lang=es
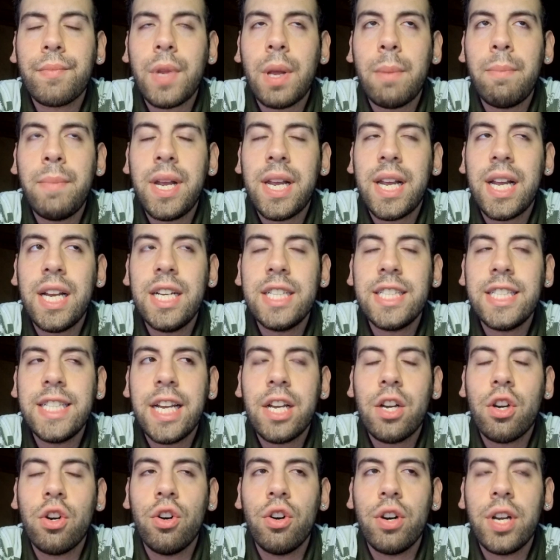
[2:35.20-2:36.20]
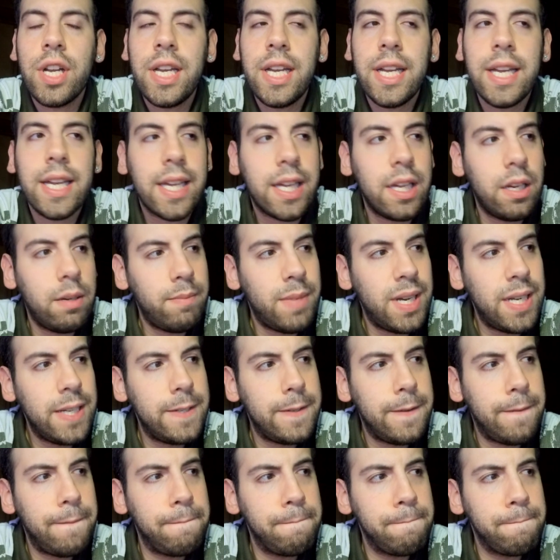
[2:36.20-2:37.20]
Mikel y quién
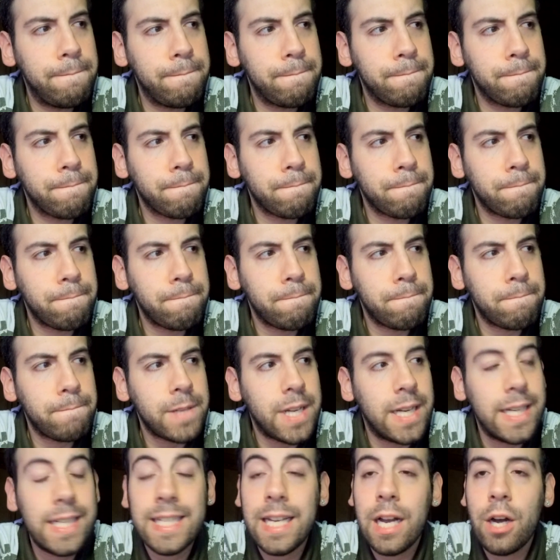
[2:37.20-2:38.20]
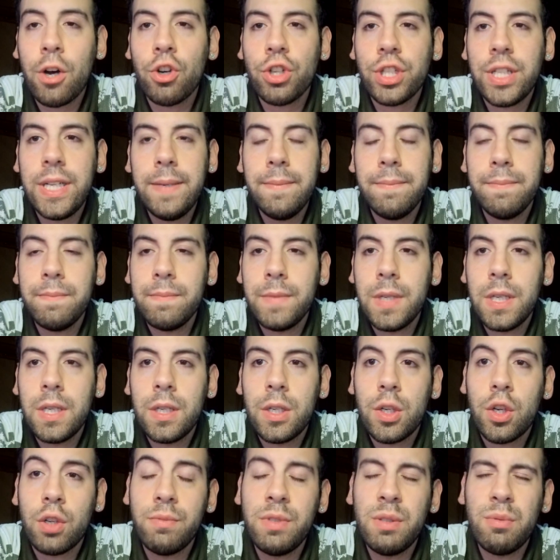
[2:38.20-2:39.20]
más. Y San José.
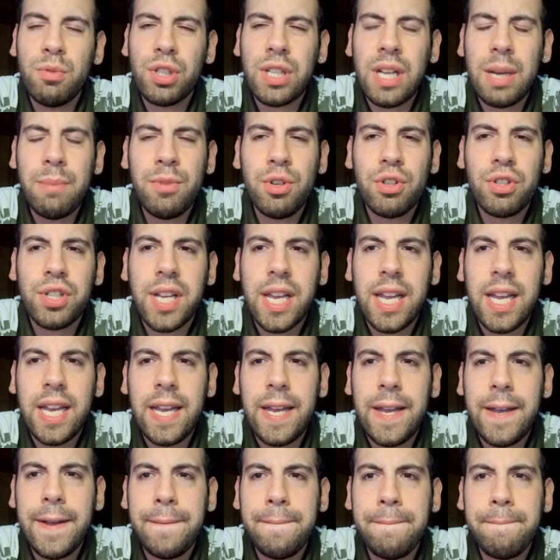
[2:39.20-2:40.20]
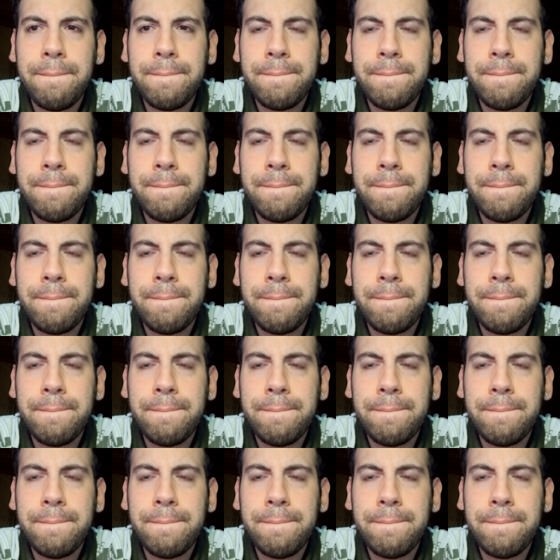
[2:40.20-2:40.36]
Los mismos cambios que,